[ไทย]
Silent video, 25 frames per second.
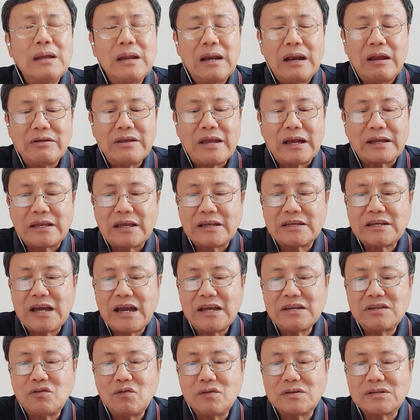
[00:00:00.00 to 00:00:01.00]
เราอยากจะใช้
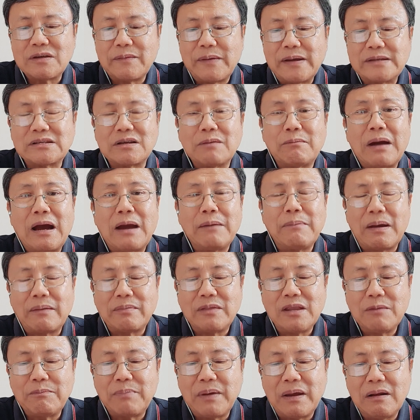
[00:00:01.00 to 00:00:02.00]
ชีวิตสบายๆแบบ
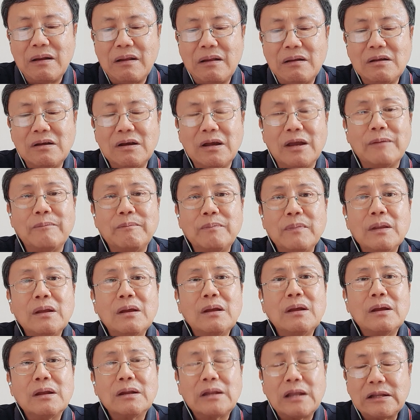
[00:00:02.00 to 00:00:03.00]
นี้ไปเรื่อย
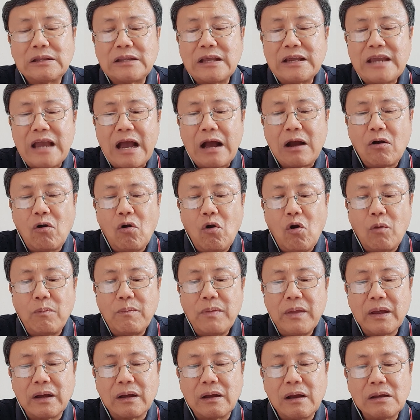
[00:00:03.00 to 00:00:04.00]
ๆ แต่แต่ยาโคบ
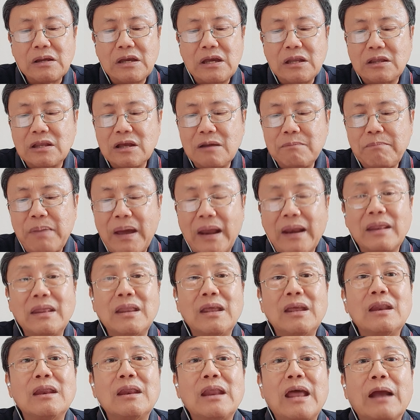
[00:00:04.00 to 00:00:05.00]
เนี่ยเขาคิดถึงแผ่น
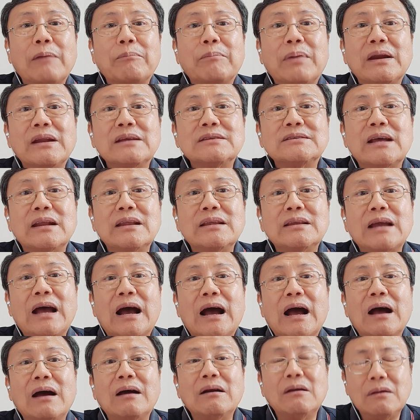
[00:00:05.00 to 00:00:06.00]
ดินแห่งพันธสัญ
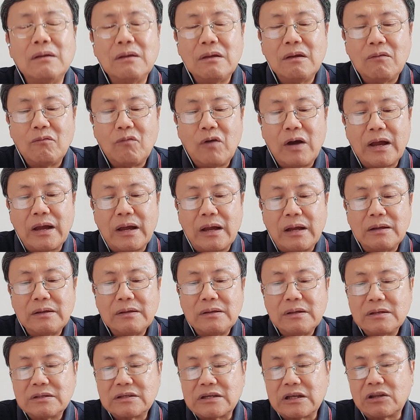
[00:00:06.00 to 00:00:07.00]
ญาว่า
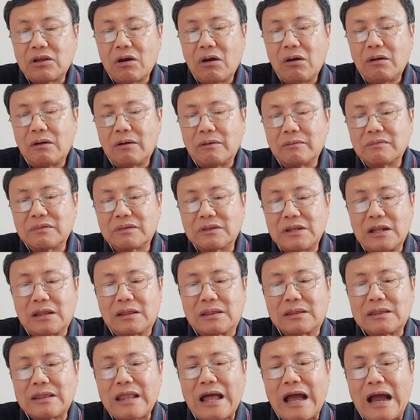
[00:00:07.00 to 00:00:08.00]
จะต้องติด
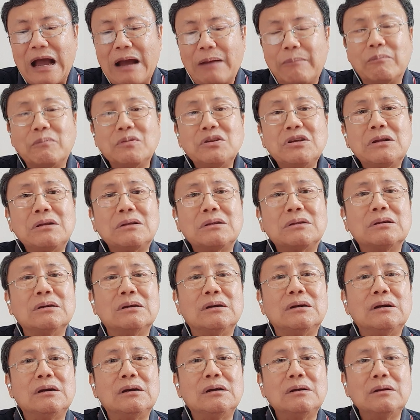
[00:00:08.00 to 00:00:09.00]
ตามยึด
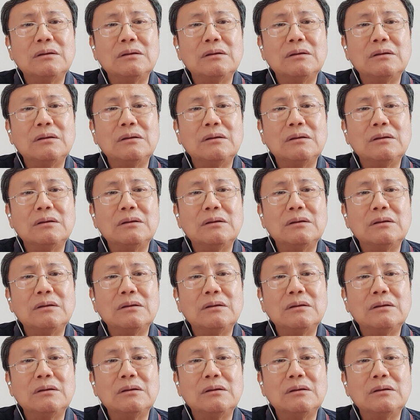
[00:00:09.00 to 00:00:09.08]
ถือ